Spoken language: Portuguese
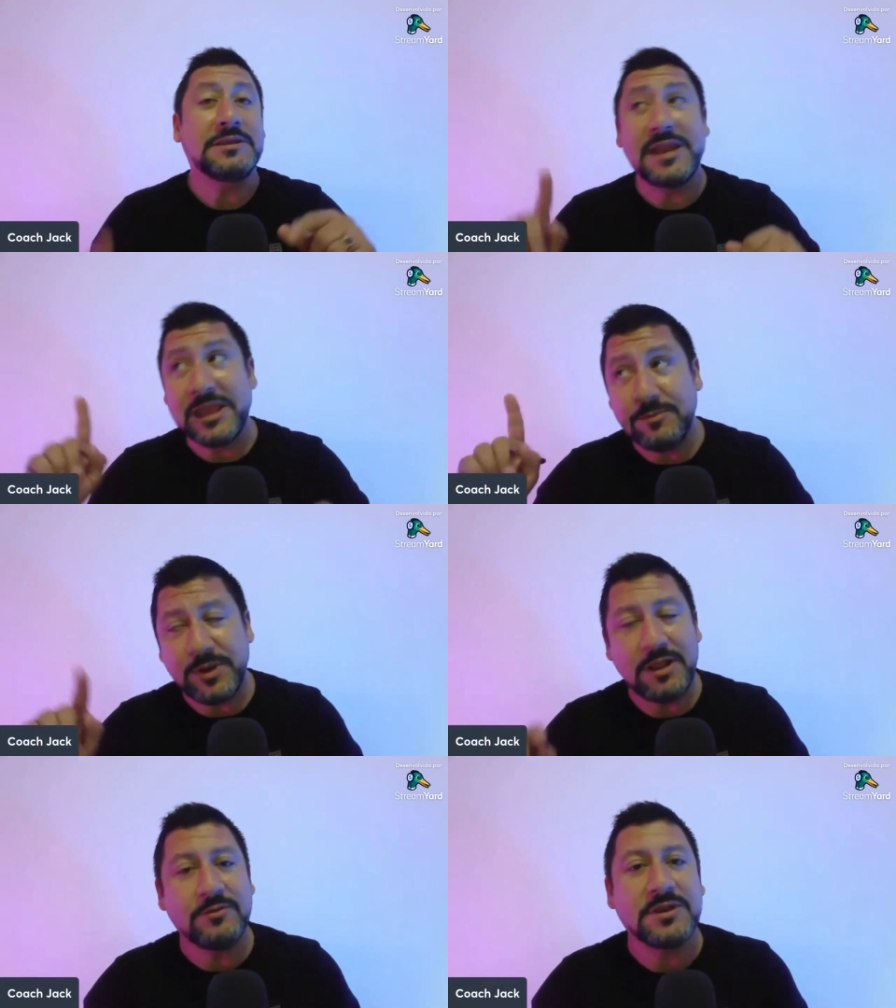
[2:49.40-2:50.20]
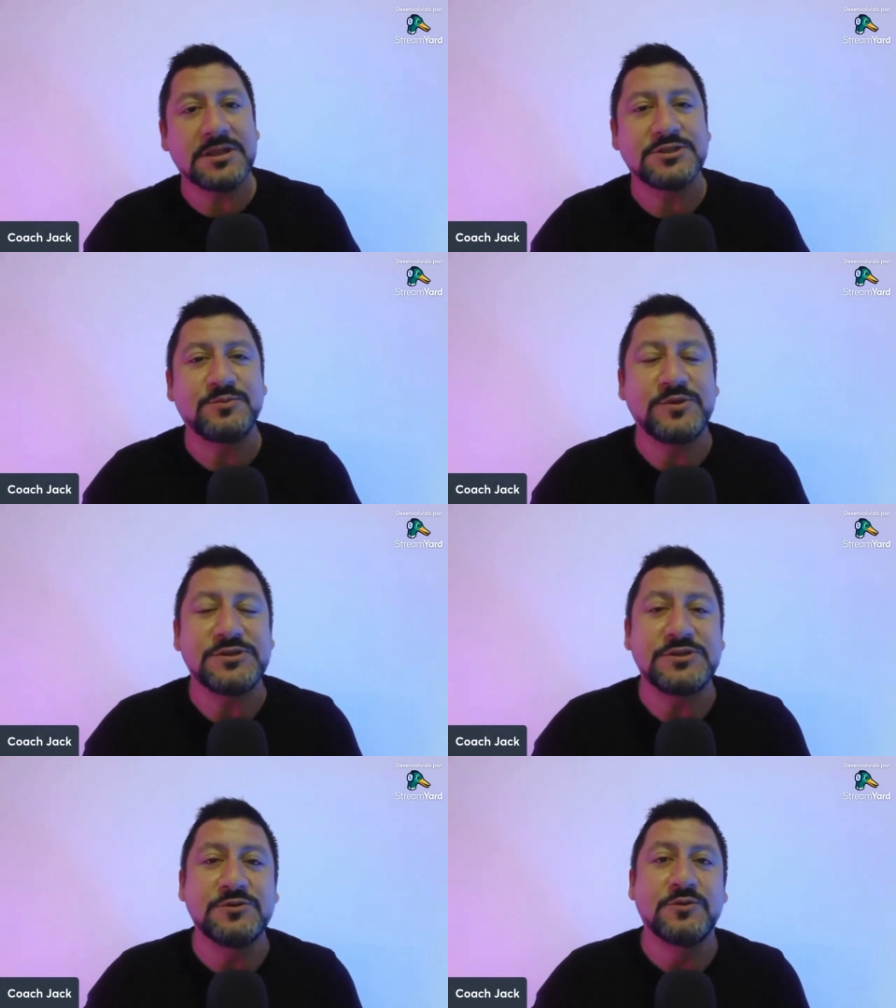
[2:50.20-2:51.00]
entregue para ela o que ela te
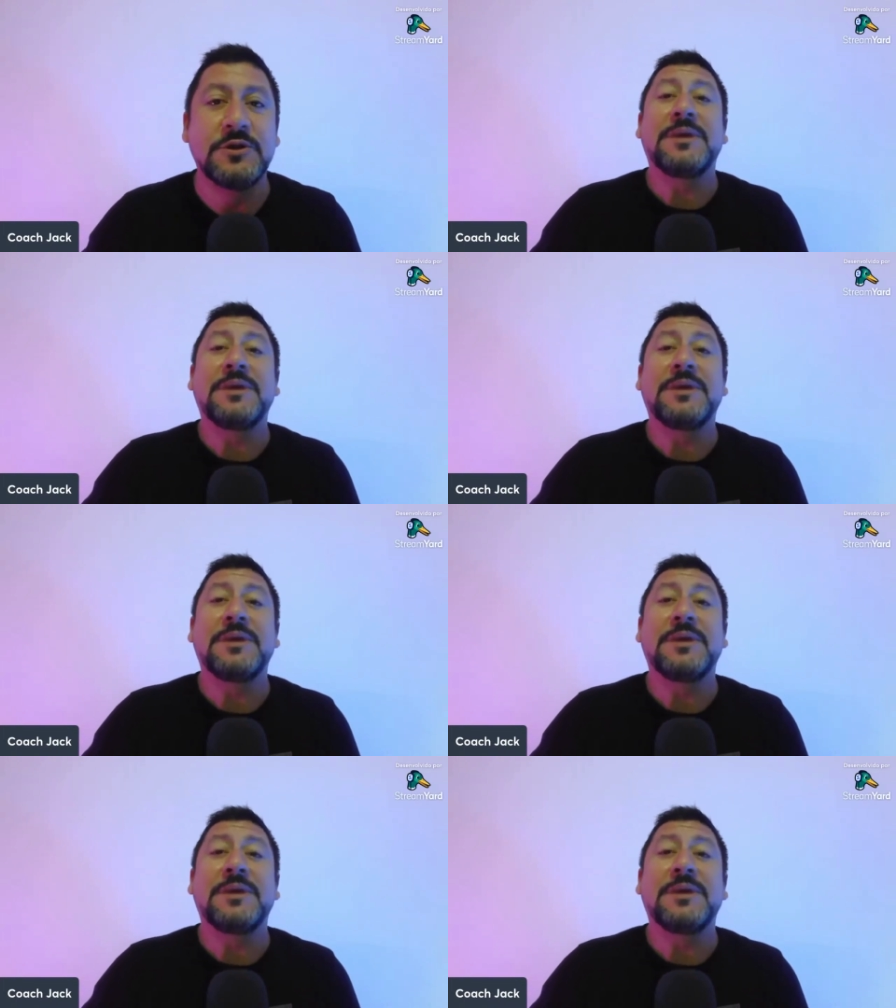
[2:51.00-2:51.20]
pediu.